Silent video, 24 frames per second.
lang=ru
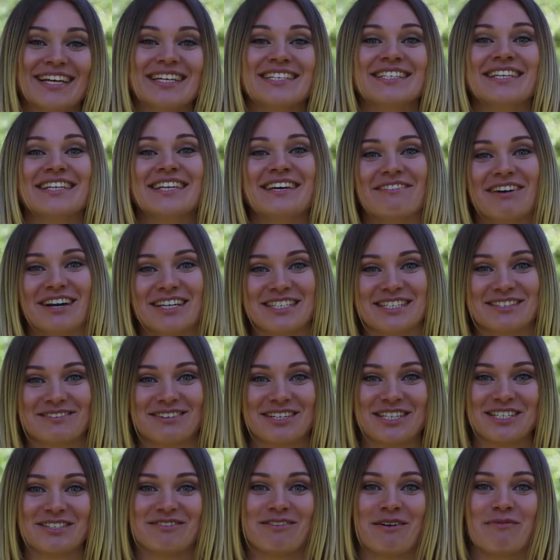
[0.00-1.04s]
Задавайте
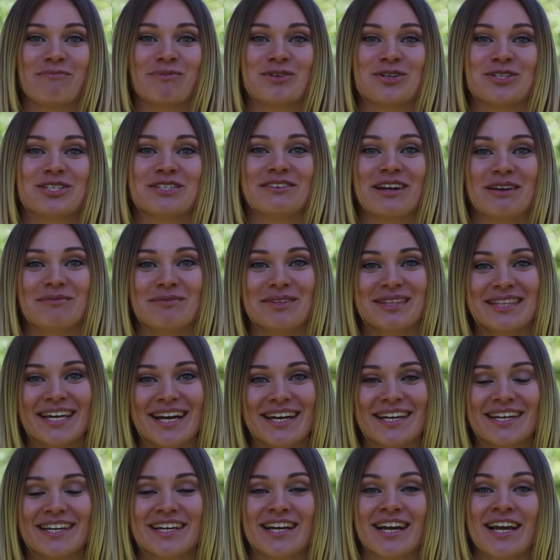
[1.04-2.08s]
ваши вопросы в
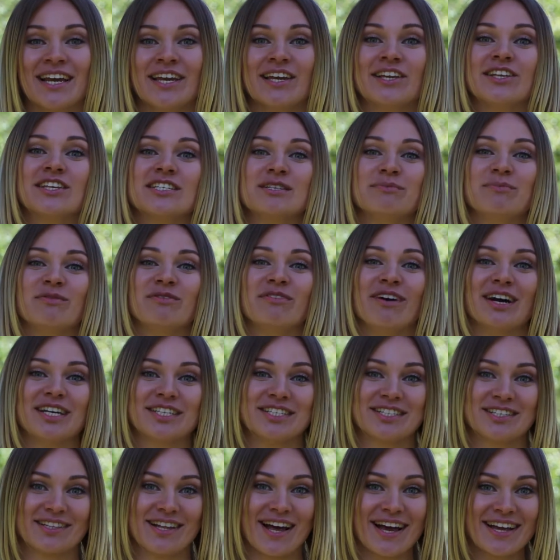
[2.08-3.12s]
комментариях и не
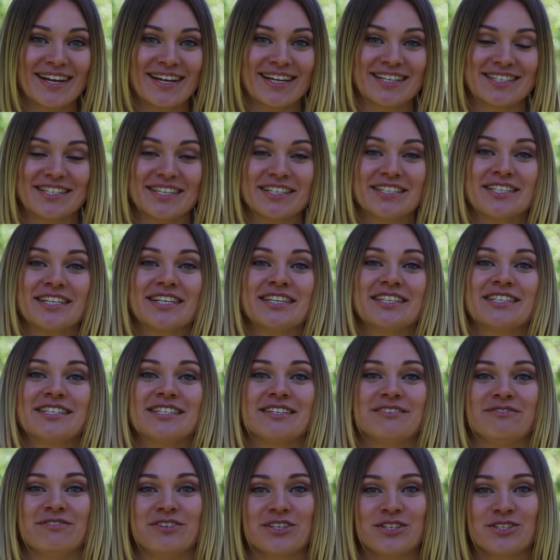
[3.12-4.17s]
забывайте лайкать и
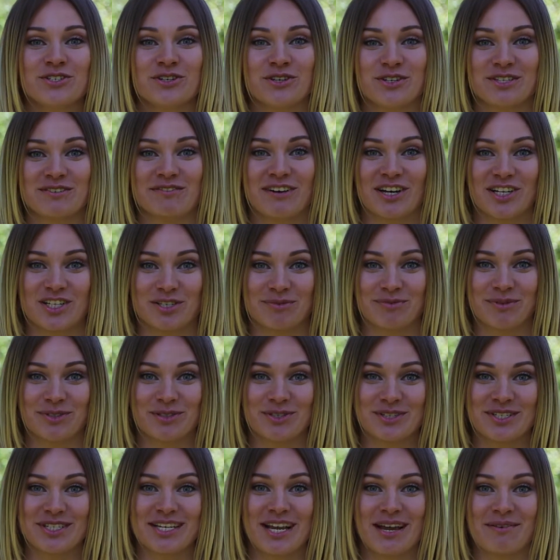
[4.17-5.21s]
делиться видео с вашими
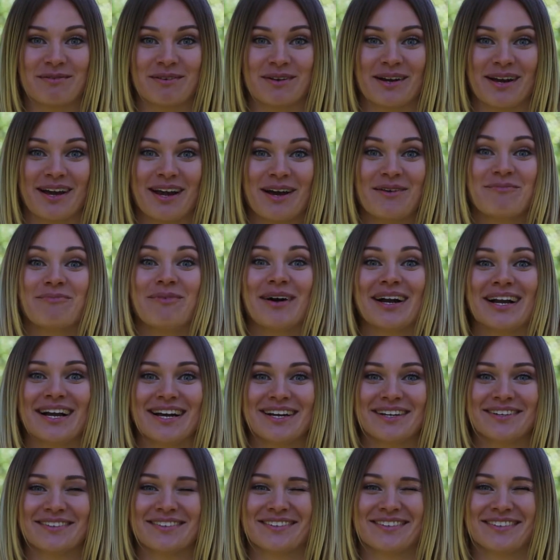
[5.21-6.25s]
друзьями. Пока!